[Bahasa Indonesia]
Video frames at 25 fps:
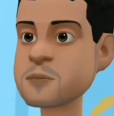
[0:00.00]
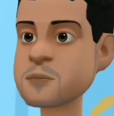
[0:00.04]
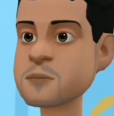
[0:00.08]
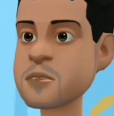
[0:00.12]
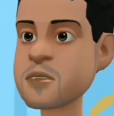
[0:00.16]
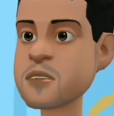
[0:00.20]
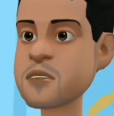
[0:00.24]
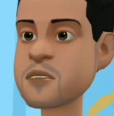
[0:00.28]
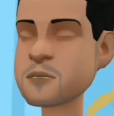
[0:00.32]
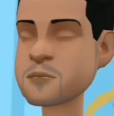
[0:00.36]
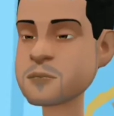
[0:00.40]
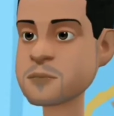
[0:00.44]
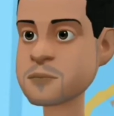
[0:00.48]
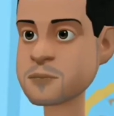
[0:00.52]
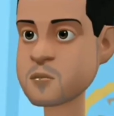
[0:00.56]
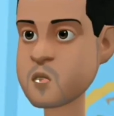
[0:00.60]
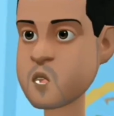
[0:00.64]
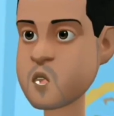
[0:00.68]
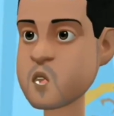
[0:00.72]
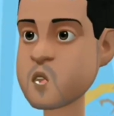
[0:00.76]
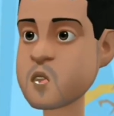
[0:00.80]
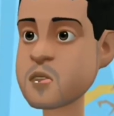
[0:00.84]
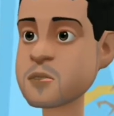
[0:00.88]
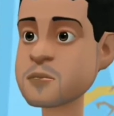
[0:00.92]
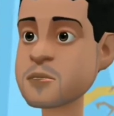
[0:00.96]
Mas,
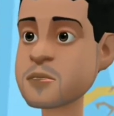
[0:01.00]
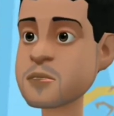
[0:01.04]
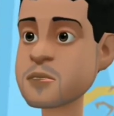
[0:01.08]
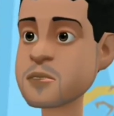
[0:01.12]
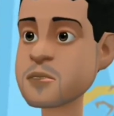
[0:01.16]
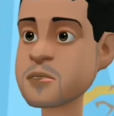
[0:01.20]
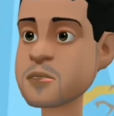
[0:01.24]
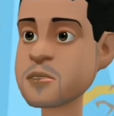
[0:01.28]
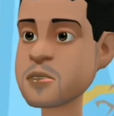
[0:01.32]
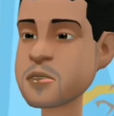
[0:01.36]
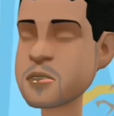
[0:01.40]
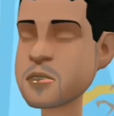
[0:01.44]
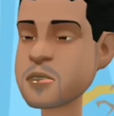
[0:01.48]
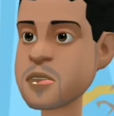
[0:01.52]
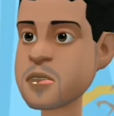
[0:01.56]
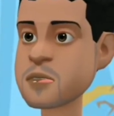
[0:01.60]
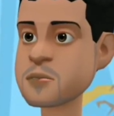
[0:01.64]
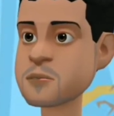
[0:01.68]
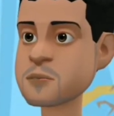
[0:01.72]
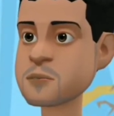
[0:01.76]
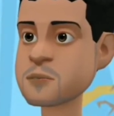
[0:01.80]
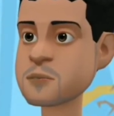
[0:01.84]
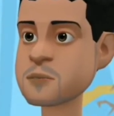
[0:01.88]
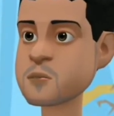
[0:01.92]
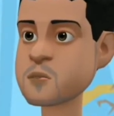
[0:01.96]
makanan yang tadi
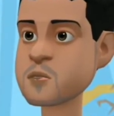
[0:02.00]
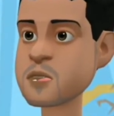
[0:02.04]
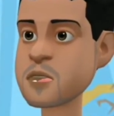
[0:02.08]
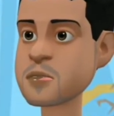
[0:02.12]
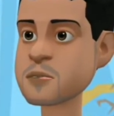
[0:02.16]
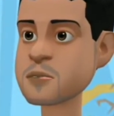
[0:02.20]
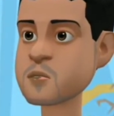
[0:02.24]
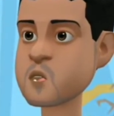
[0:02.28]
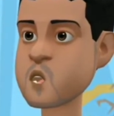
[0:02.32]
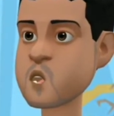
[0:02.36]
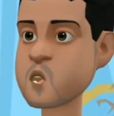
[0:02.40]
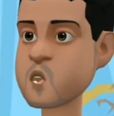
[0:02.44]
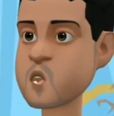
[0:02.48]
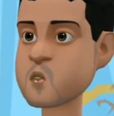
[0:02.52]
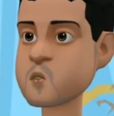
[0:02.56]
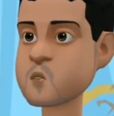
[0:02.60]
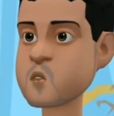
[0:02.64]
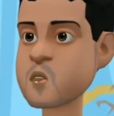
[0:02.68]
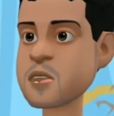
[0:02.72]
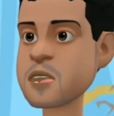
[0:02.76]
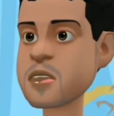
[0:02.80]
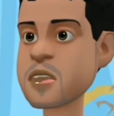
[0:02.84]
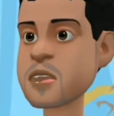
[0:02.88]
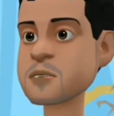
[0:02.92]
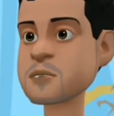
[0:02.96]
temen aku
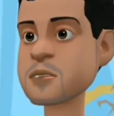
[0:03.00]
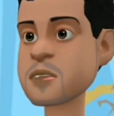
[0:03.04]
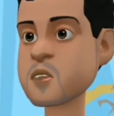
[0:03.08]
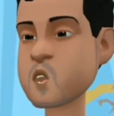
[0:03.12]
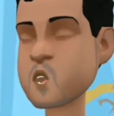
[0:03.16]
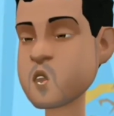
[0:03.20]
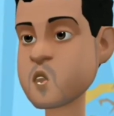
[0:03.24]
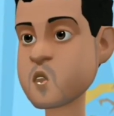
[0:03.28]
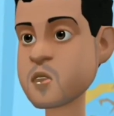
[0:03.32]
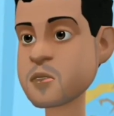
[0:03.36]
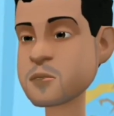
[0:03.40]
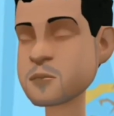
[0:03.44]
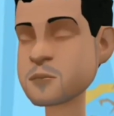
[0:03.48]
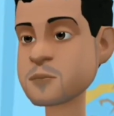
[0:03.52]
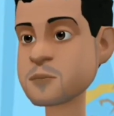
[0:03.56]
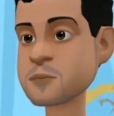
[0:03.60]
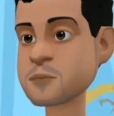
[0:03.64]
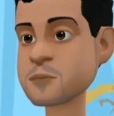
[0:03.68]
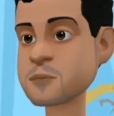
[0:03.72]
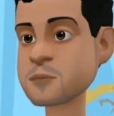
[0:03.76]
Pendi yang bayarin ya.